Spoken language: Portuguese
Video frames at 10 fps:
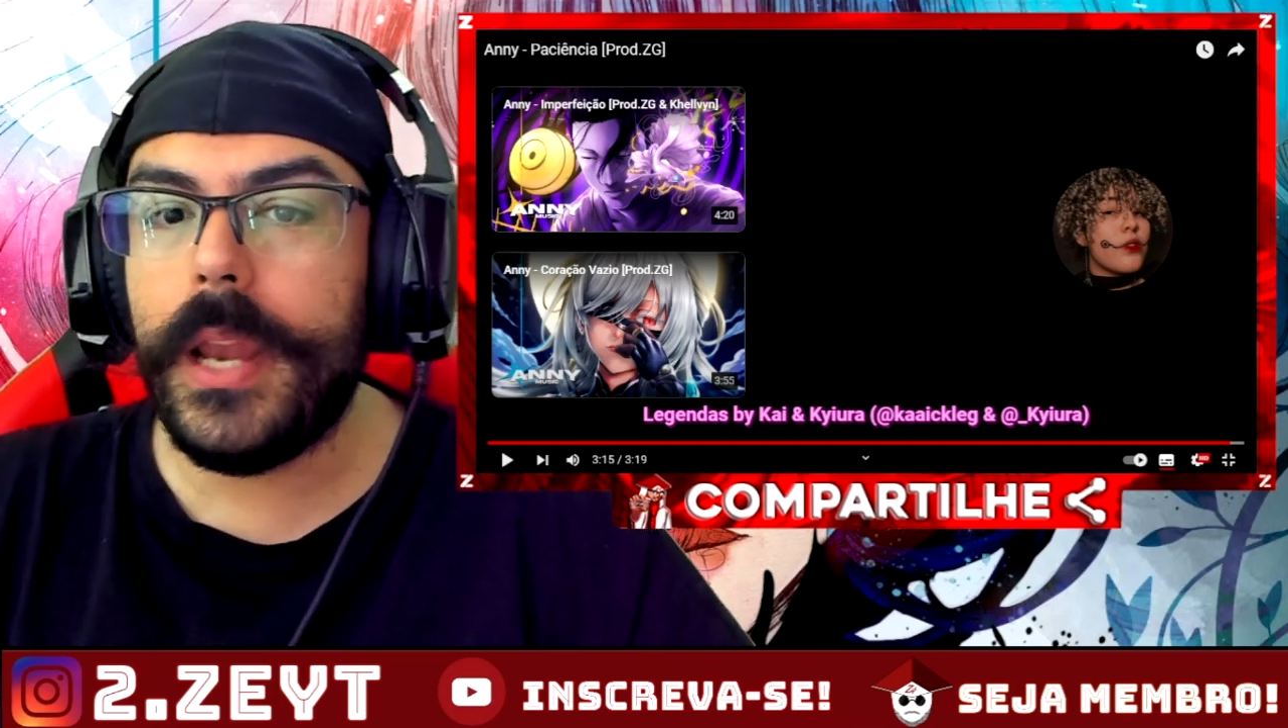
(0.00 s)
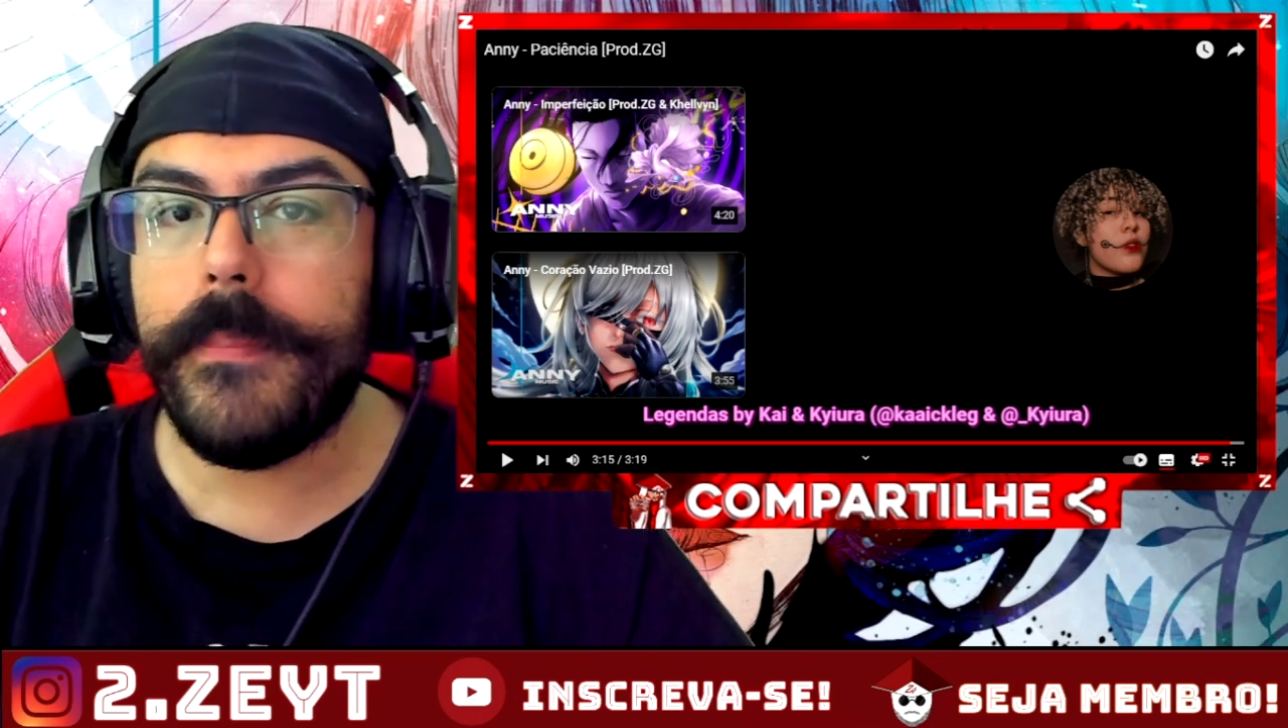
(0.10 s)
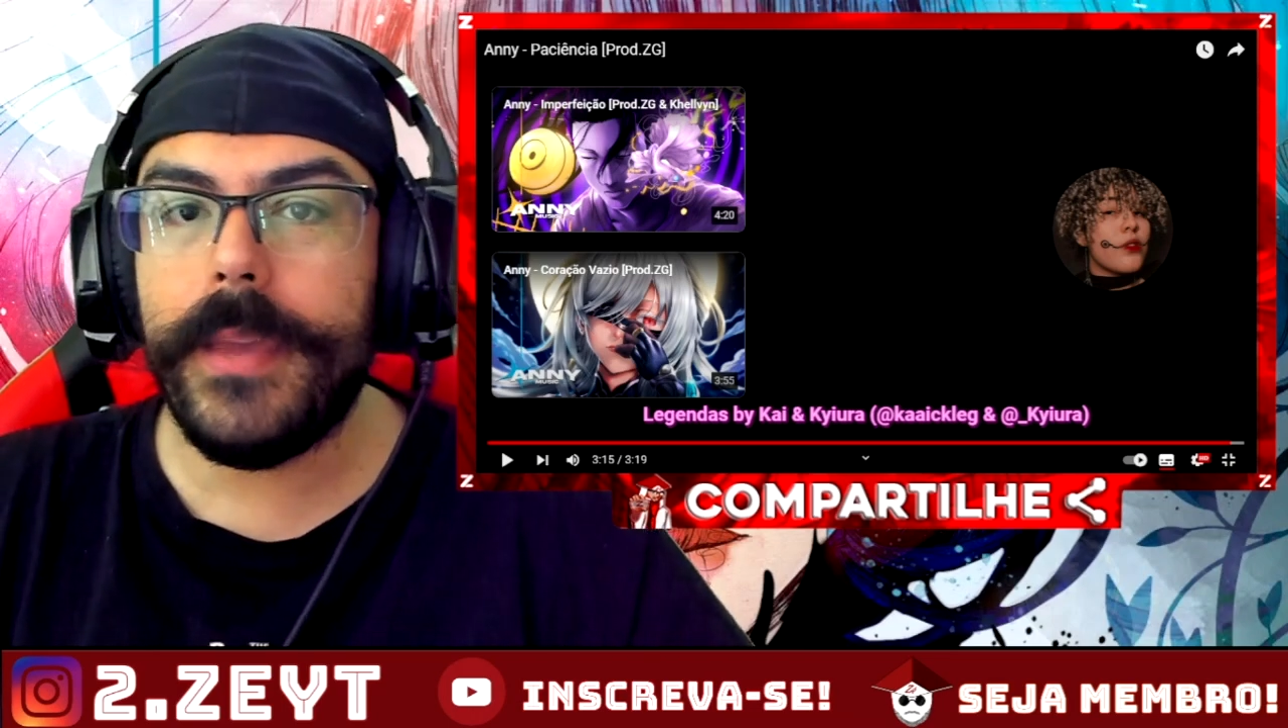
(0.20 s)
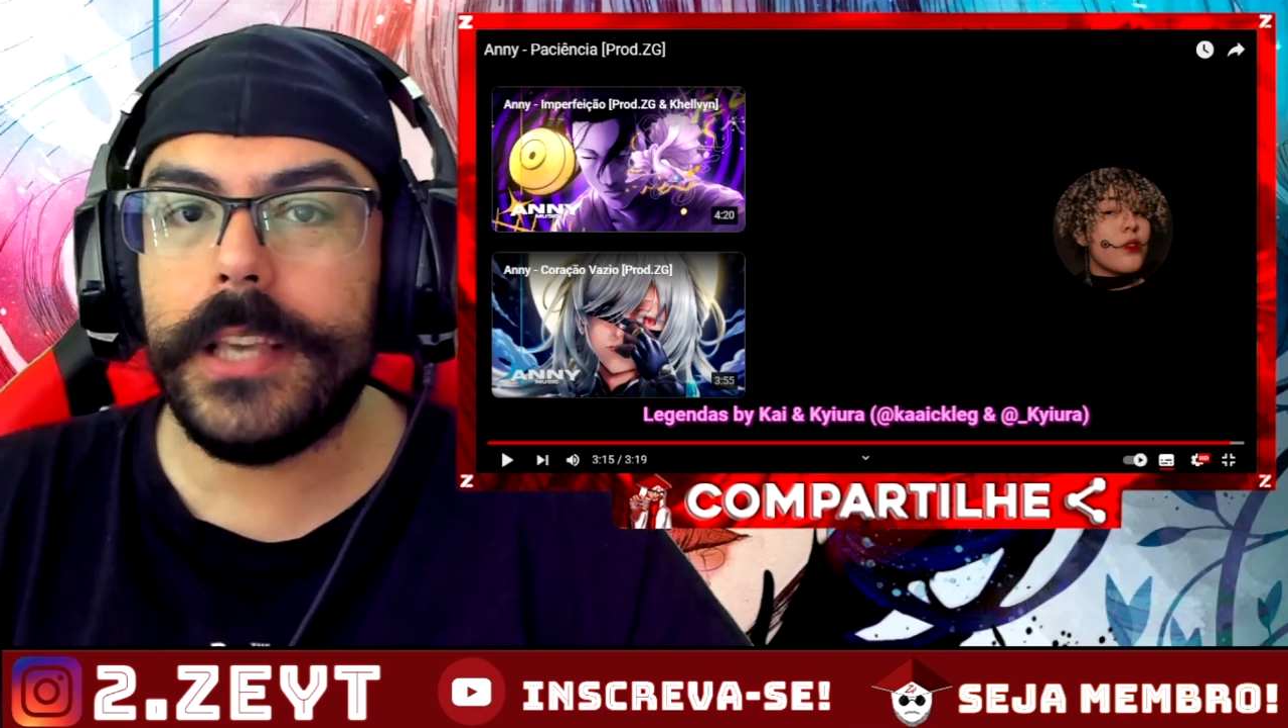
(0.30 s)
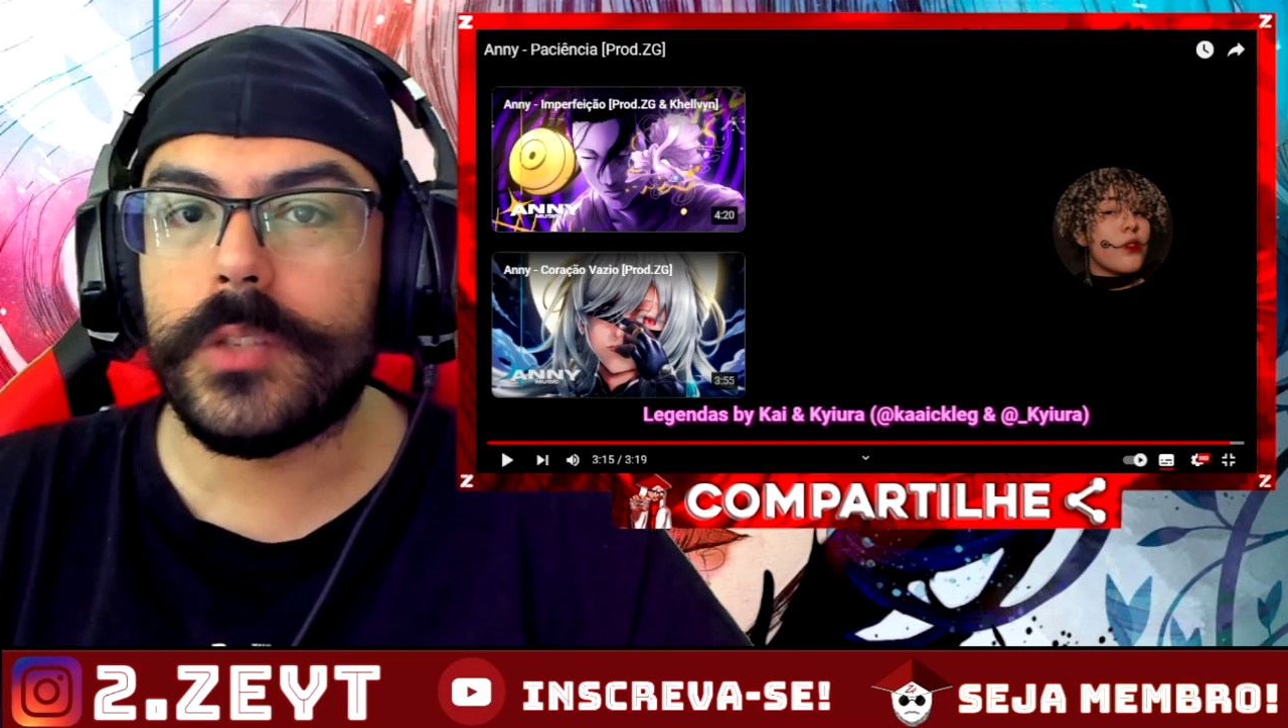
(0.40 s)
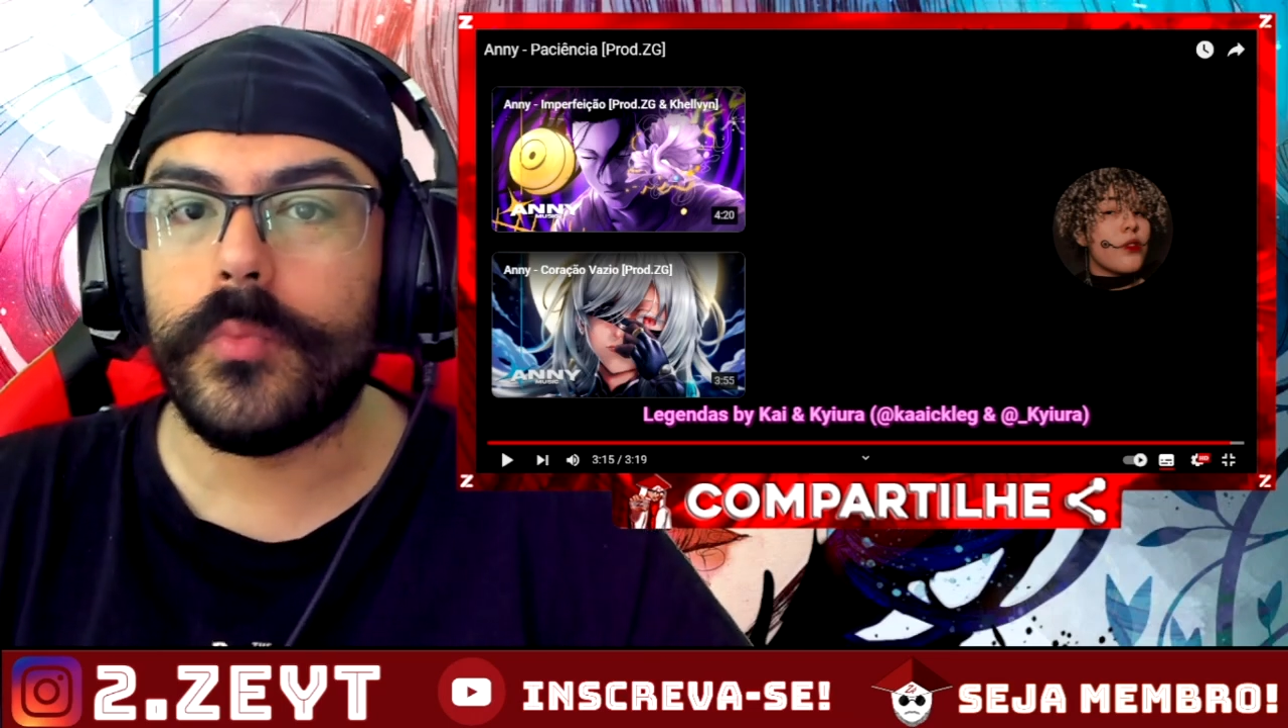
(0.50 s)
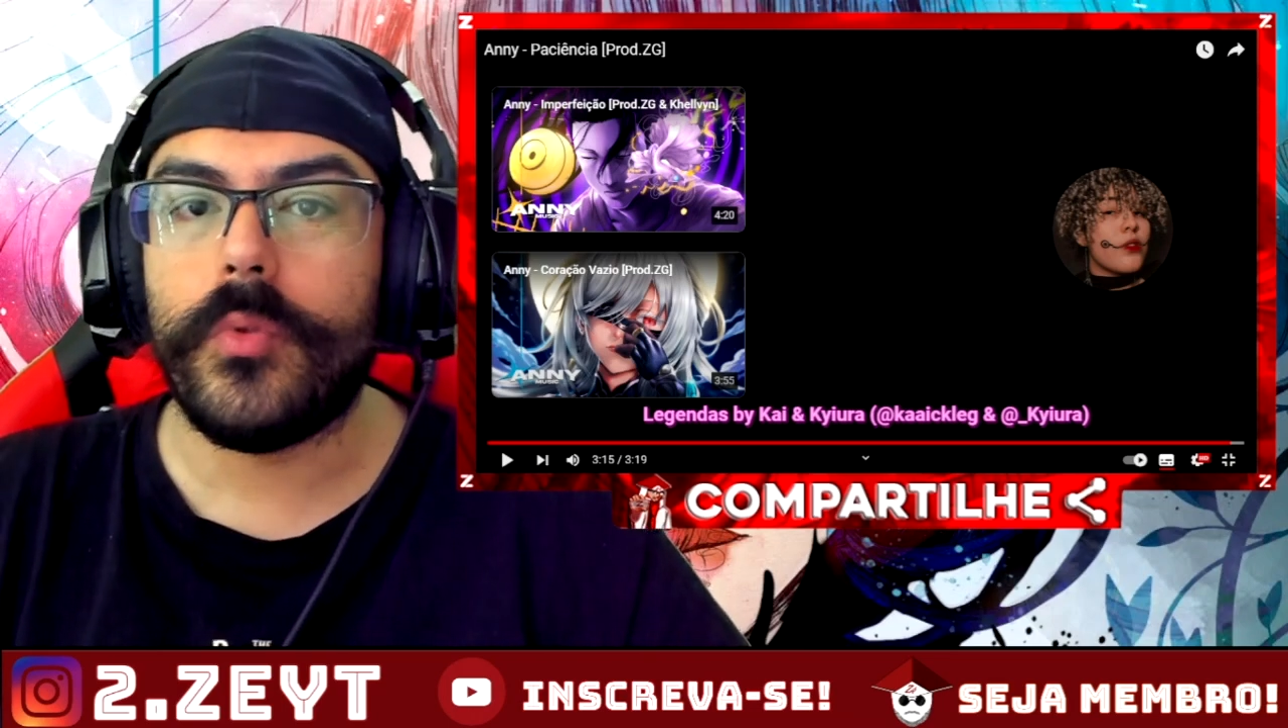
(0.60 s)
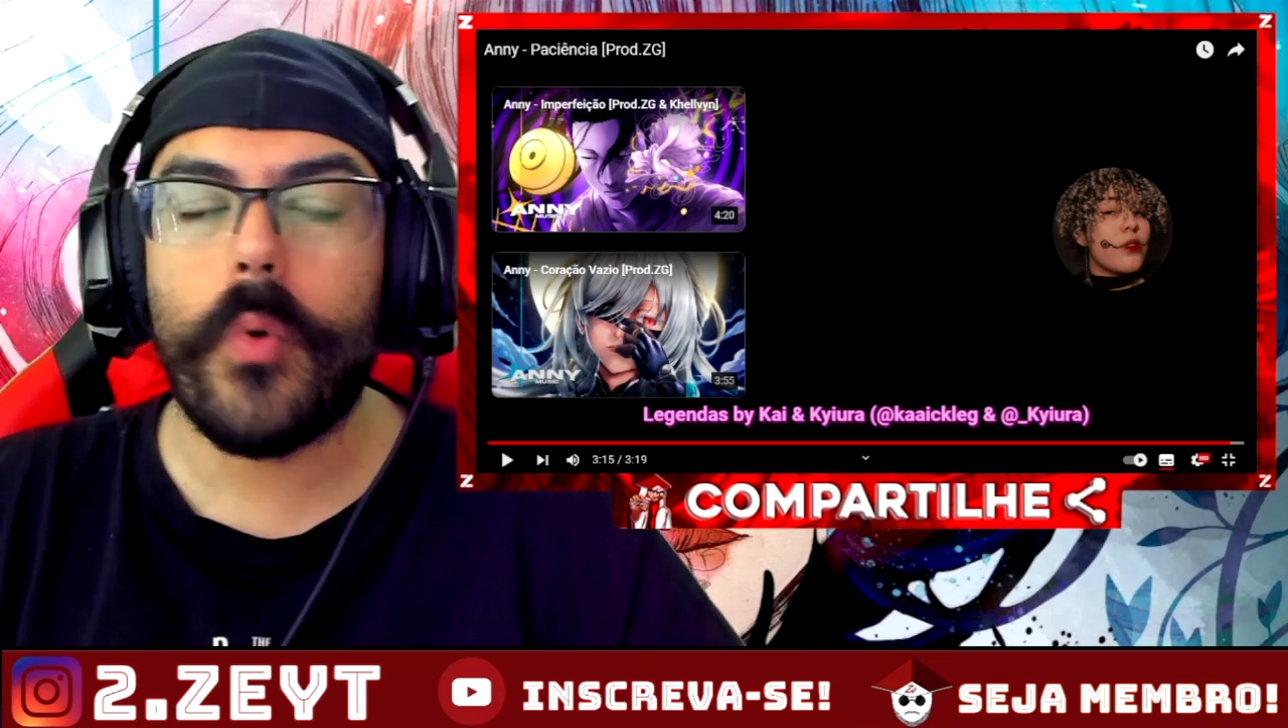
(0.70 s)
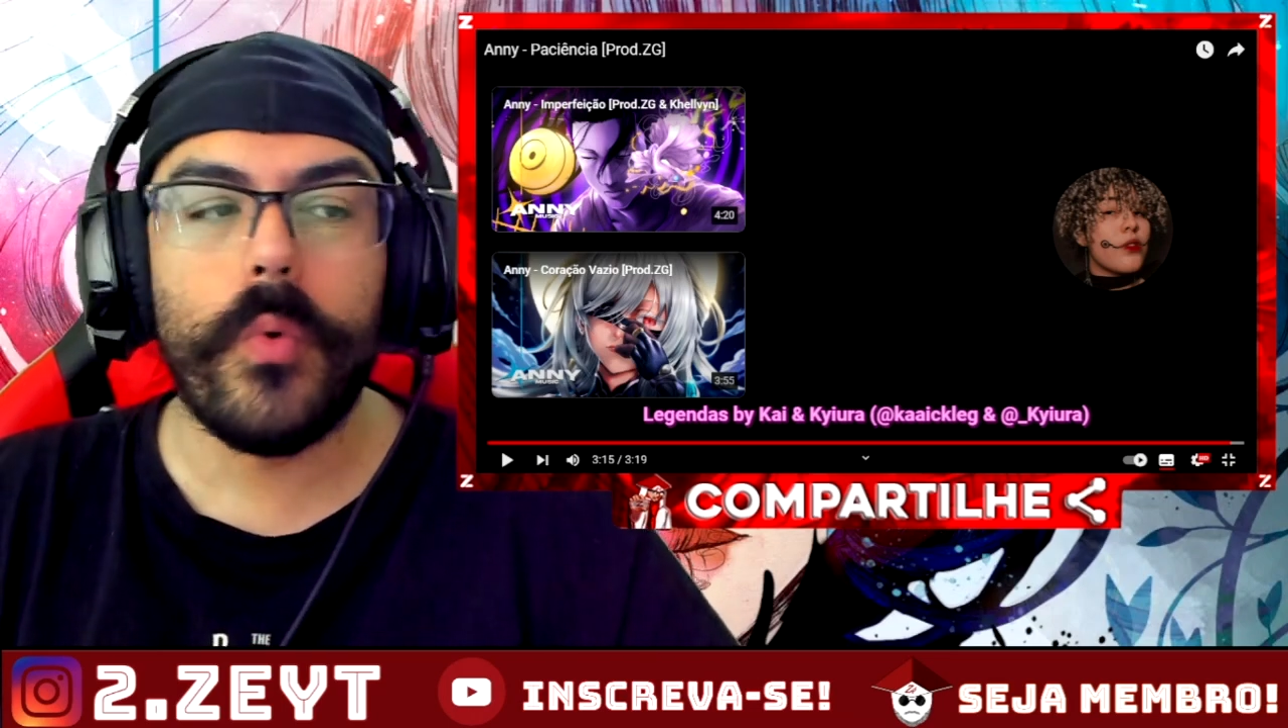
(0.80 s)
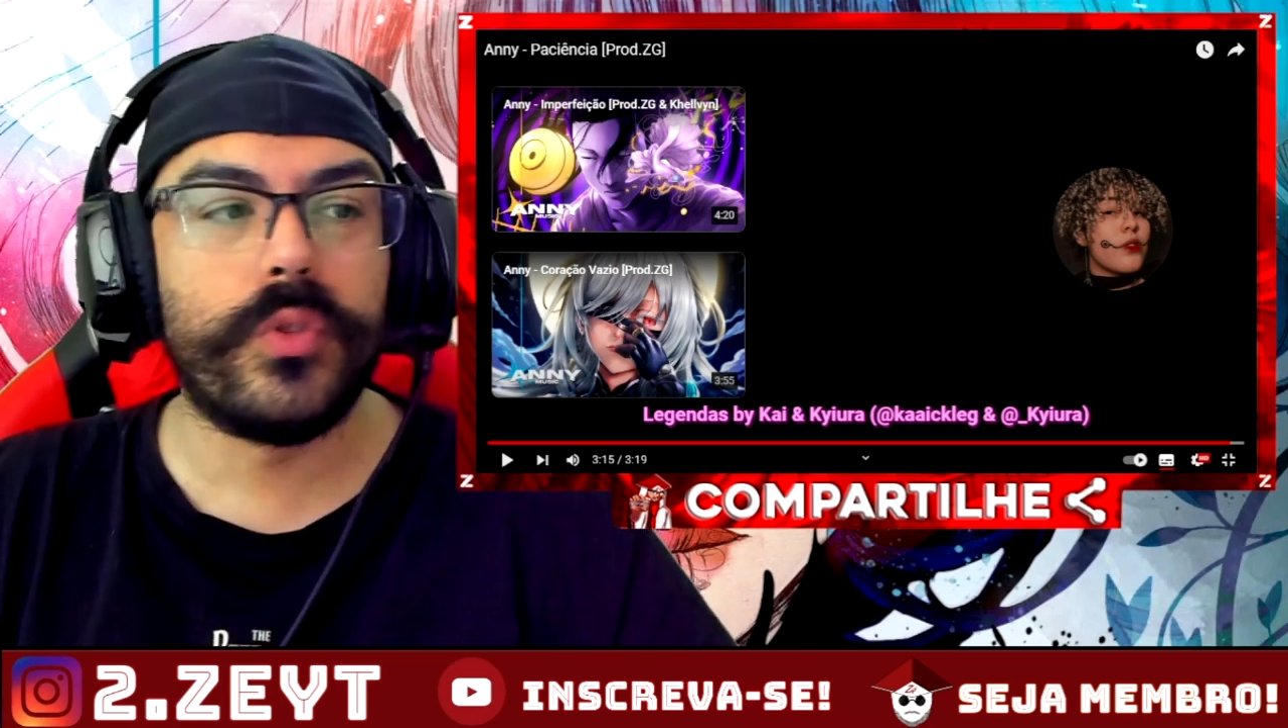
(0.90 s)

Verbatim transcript: ele mesmo,